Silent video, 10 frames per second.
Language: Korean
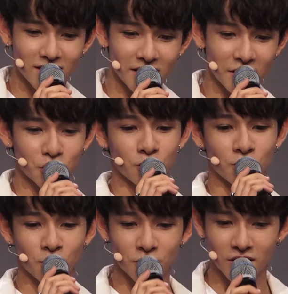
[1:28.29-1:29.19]
그냥 저는
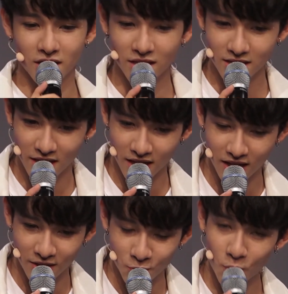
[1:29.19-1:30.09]
솔직히
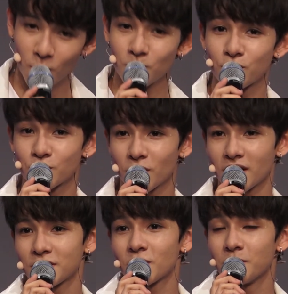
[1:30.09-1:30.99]
제가 조금
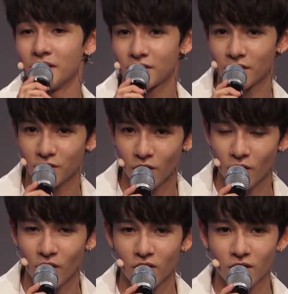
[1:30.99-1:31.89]
부족한 점이
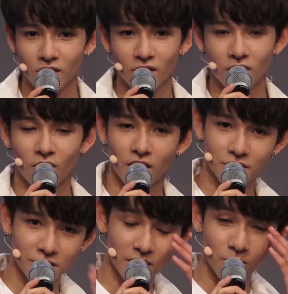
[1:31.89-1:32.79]
있어서 어,
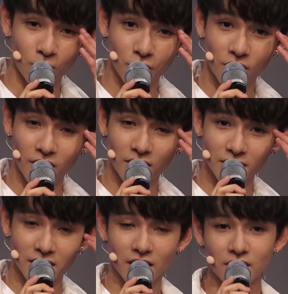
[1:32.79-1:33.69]
아쉽게 못
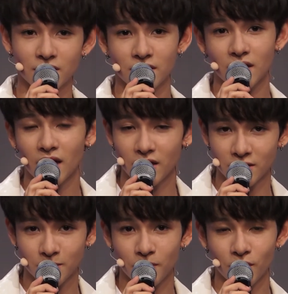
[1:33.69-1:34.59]
들어가지 않았을까
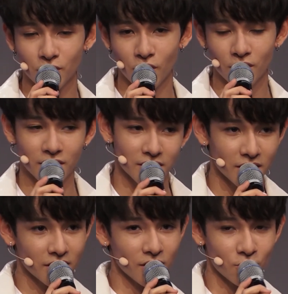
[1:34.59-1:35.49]
싶어서 그렇게
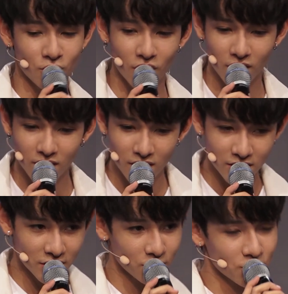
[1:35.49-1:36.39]
생각했고요.
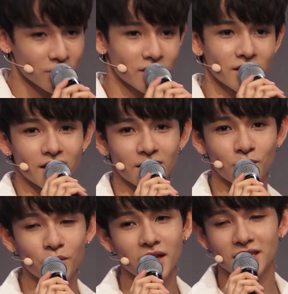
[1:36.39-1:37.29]
친구들은 그냥
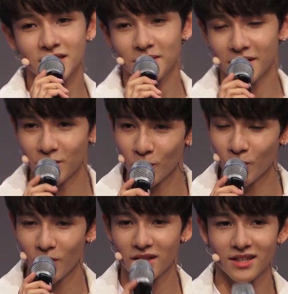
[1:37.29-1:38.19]
포기하지
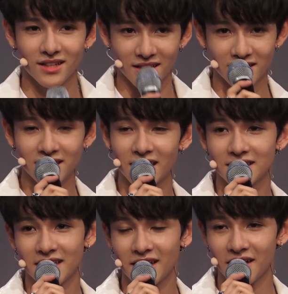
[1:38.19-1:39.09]
말고 그냥
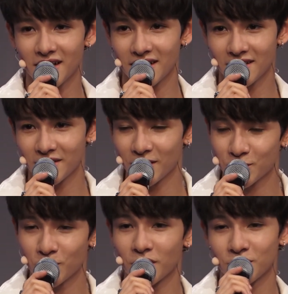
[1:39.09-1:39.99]
끝까지 해라. 네가
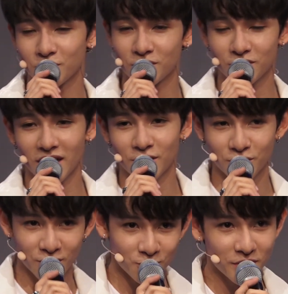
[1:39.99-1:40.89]
좋아하는
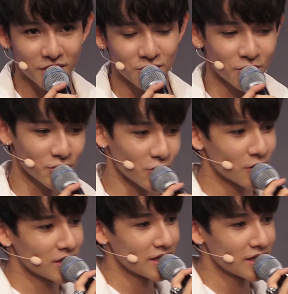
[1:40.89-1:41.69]
가수의 꿈이라서 그래서